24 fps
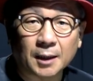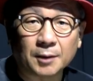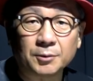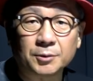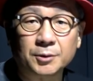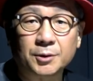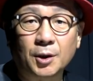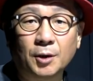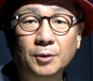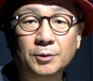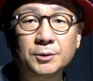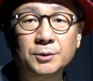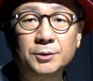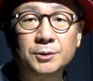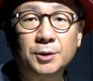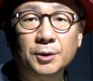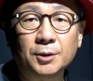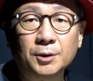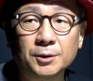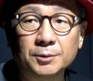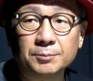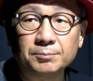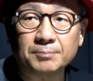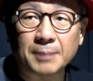아우
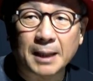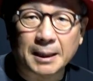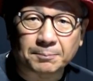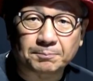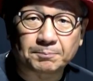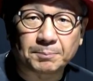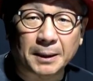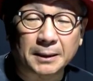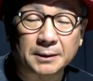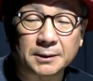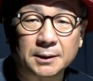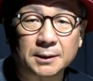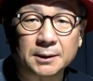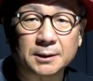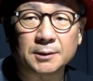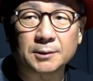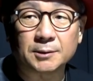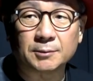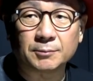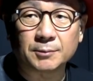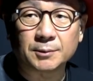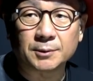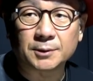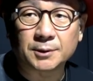경선 막바지
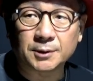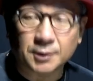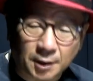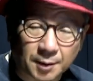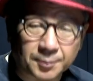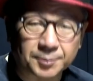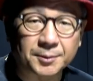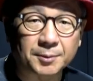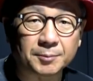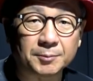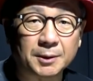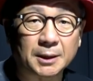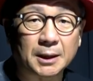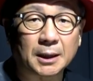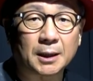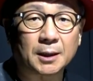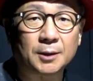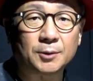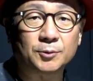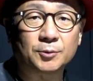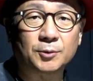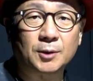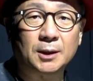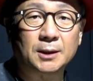
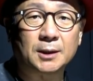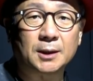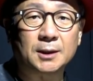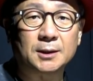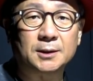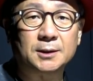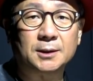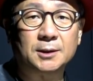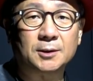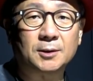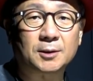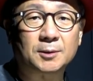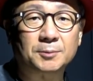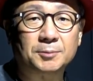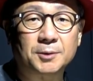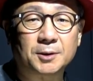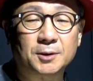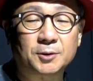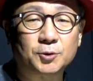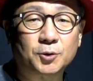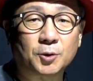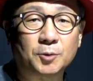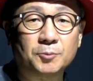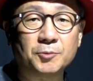뜨겁습니다. 누가 될지
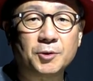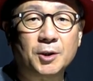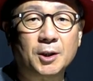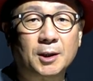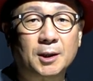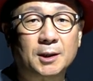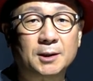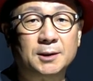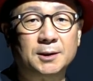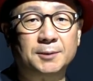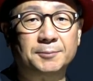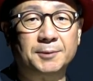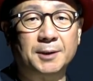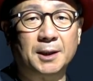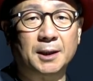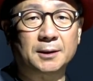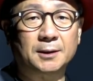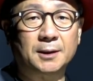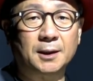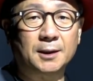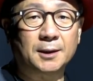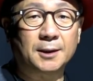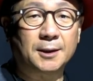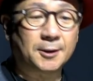여러분들 초미의
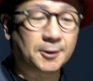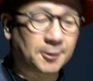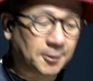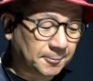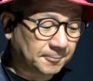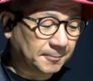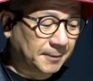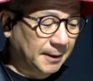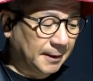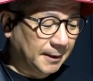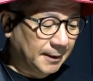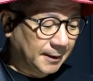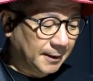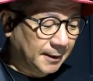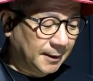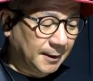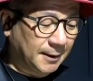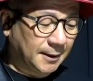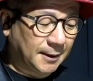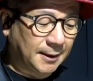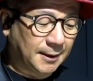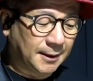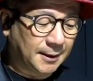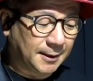관심사일 텐데요.
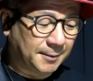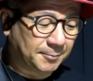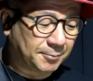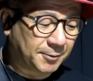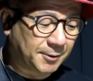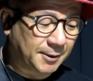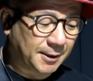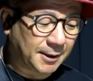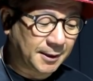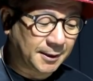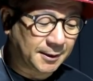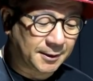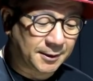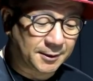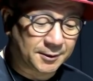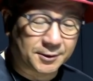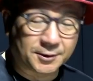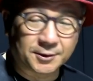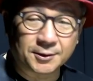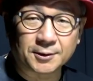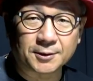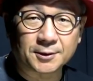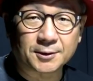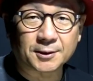에, 이 분야에 대해
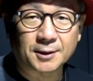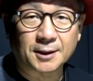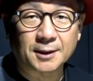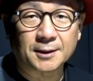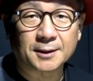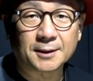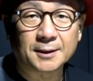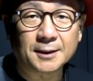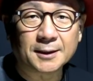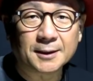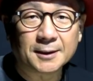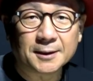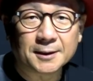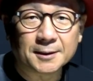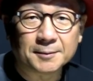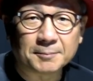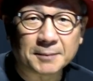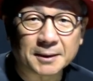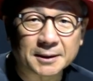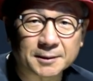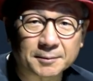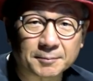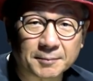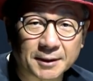시원하게
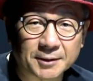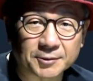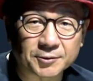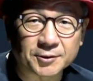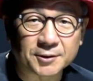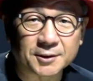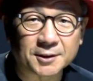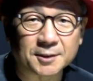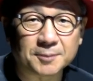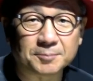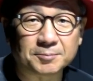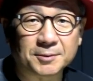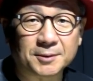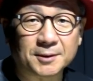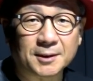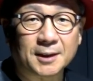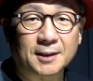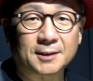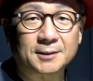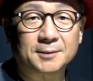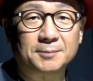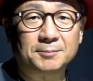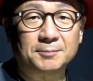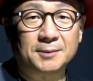말씀해 주실 분
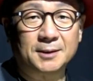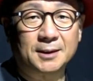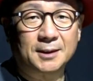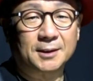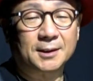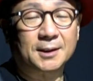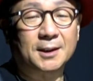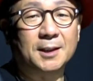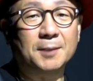나왔습니다.